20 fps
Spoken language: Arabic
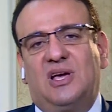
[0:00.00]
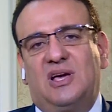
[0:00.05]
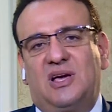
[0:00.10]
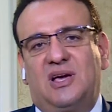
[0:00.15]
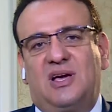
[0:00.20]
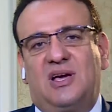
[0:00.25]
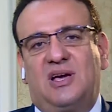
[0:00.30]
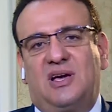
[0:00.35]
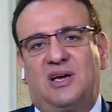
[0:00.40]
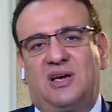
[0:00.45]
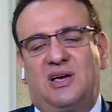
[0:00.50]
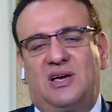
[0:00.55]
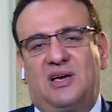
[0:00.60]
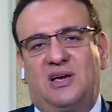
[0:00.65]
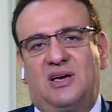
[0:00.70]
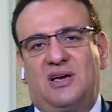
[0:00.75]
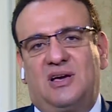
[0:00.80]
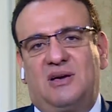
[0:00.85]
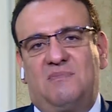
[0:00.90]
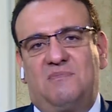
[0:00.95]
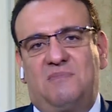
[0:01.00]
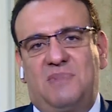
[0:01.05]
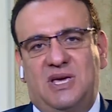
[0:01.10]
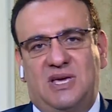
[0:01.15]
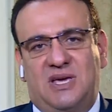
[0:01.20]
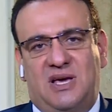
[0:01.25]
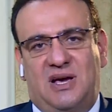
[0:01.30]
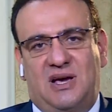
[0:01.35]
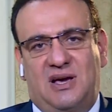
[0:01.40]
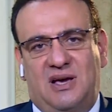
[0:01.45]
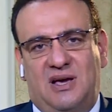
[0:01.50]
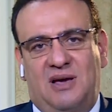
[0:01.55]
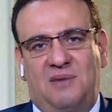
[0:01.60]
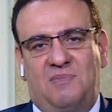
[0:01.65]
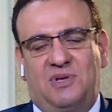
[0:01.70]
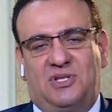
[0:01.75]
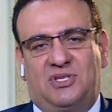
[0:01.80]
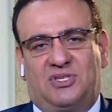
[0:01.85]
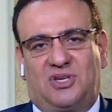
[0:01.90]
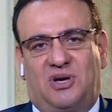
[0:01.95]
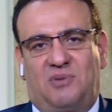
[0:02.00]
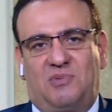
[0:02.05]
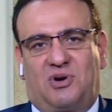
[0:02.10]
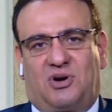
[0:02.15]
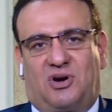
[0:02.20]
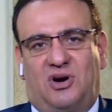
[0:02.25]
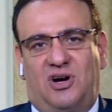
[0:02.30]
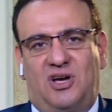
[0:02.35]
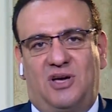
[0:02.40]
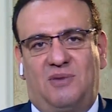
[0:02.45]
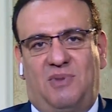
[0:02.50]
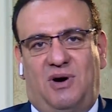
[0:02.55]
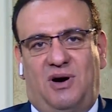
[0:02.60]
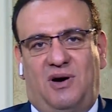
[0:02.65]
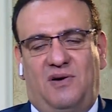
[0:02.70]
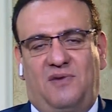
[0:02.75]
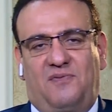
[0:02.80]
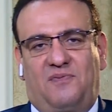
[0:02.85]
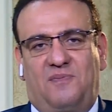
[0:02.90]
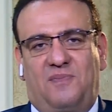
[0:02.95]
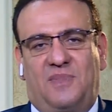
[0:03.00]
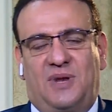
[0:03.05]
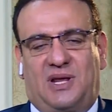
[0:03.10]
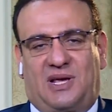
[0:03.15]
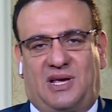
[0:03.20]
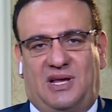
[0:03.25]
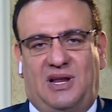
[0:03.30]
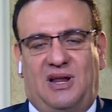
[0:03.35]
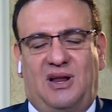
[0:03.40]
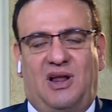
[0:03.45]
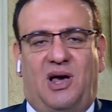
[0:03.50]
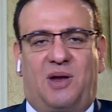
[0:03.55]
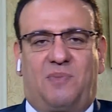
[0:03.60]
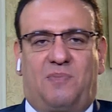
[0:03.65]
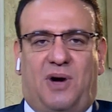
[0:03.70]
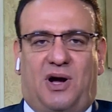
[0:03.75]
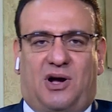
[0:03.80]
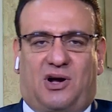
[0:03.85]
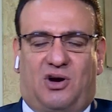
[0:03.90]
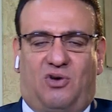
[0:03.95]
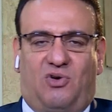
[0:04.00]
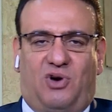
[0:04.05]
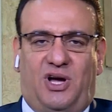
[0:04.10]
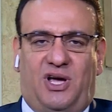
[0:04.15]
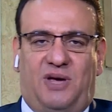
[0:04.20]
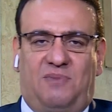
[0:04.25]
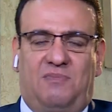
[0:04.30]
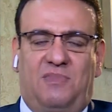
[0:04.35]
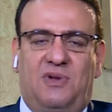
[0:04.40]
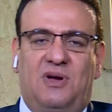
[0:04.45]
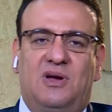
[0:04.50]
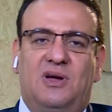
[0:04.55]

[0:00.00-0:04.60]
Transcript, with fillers: 100 آه، بنظام القائمه من خلال اربع قوائم